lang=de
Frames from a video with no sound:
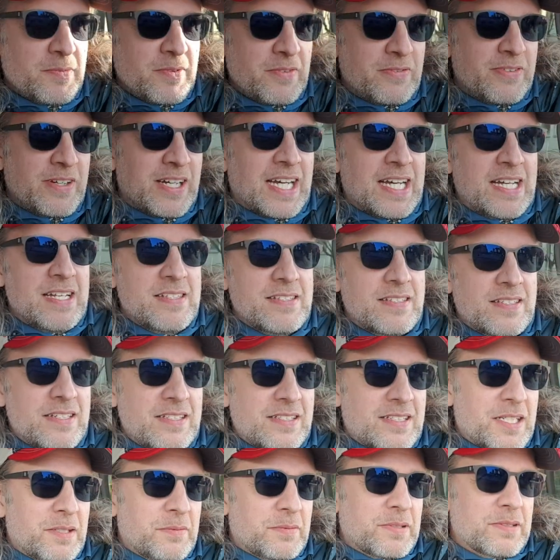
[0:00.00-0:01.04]
mit
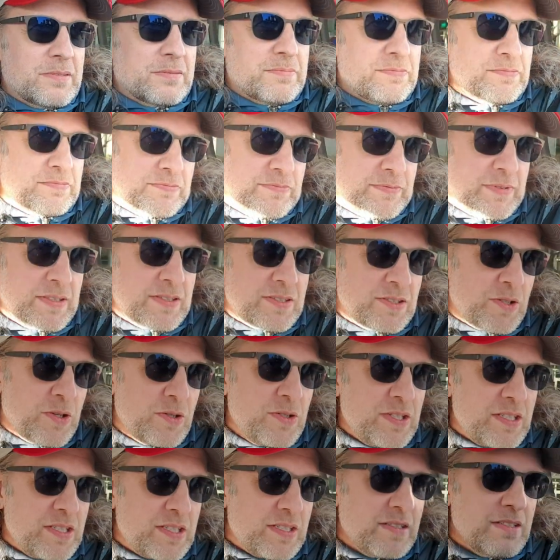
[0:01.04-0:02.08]
Vereinsrecht, aber das
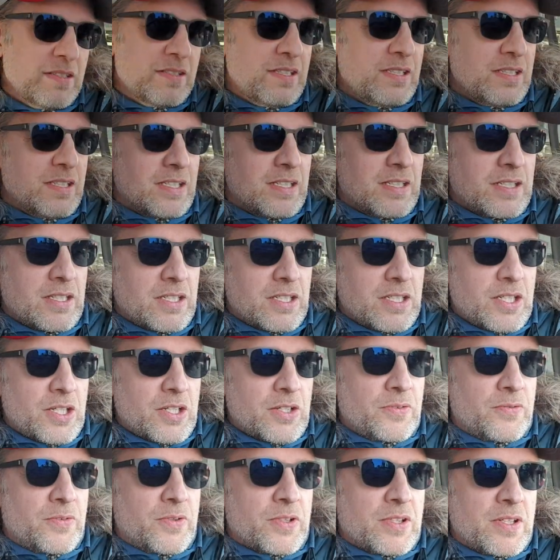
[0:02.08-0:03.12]
könnte
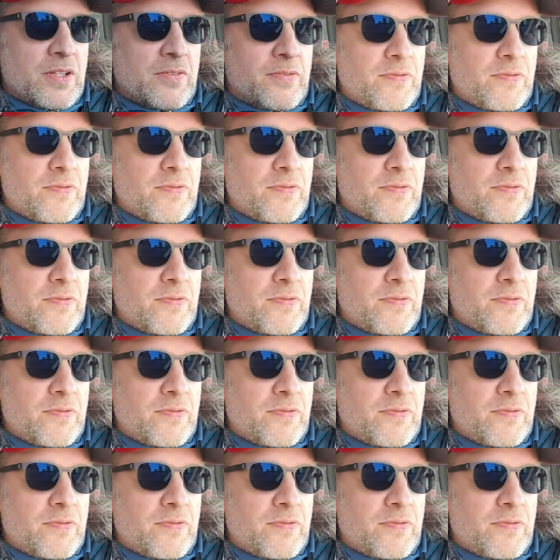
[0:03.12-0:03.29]
für den